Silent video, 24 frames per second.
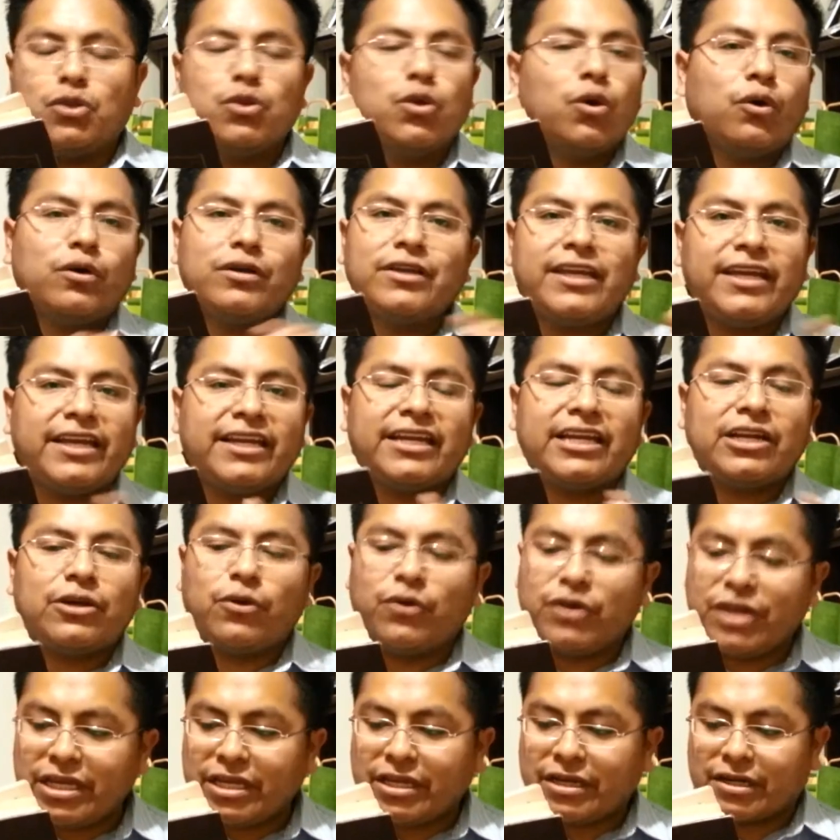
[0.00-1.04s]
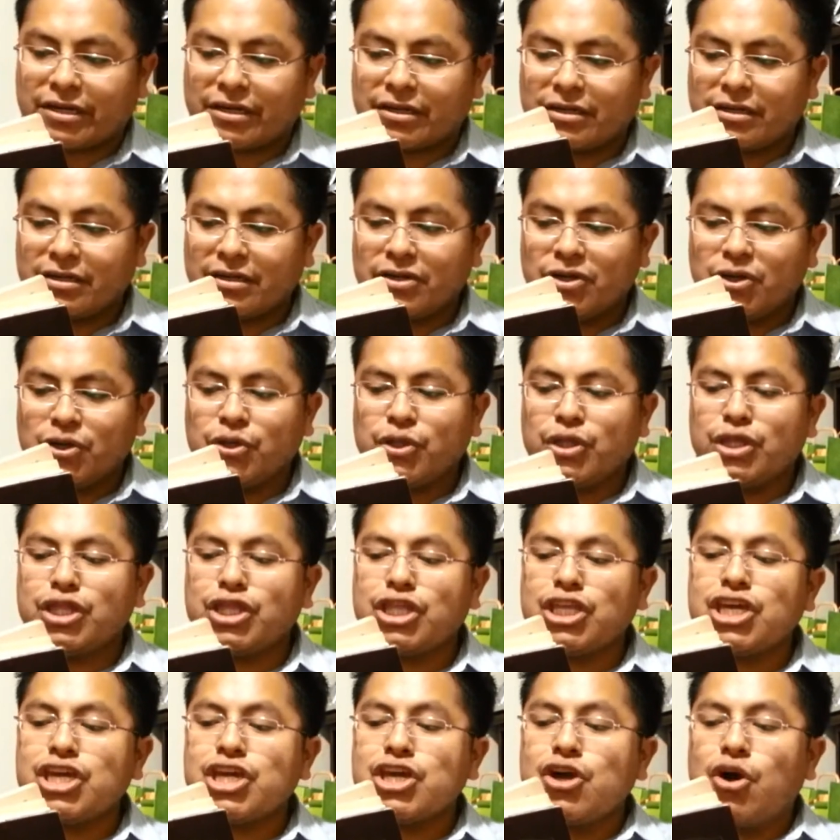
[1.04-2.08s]
no quieren oír
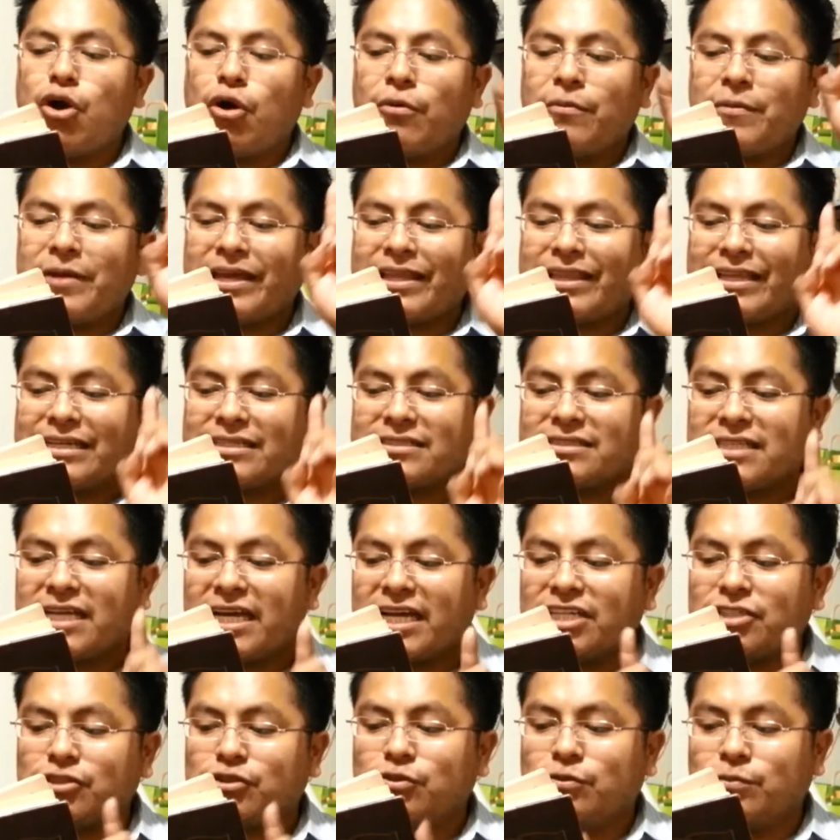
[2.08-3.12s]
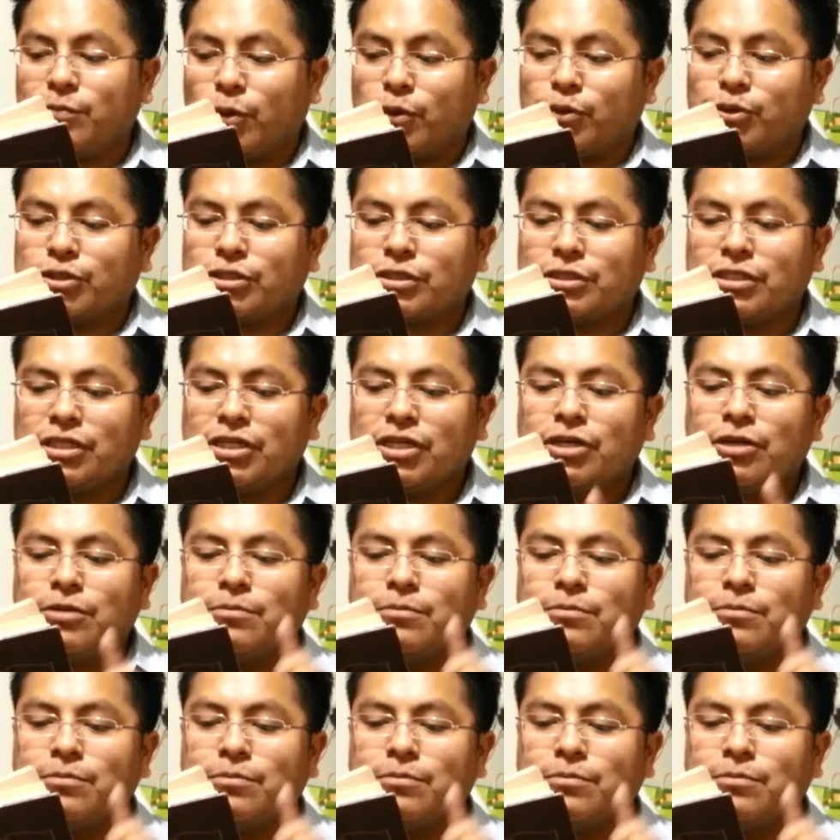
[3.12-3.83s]
ni obedecer su voz